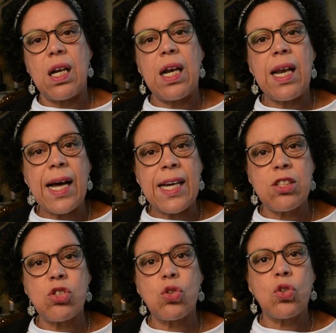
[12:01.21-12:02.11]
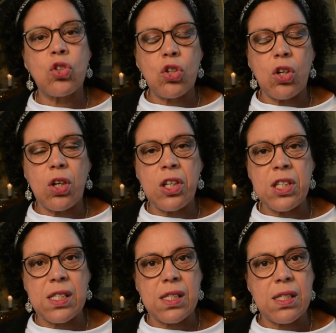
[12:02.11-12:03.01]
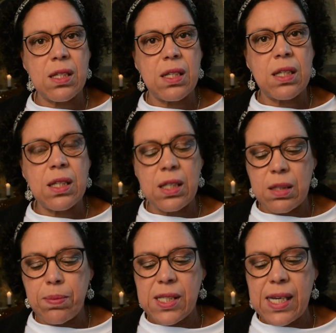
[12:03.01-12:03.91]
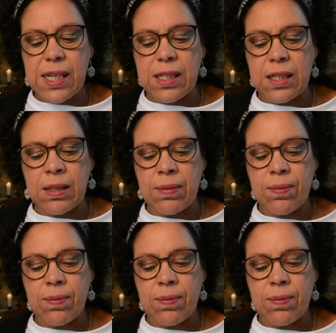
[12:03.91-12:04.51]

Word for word: Leid und Kreuz nicht beseitigen.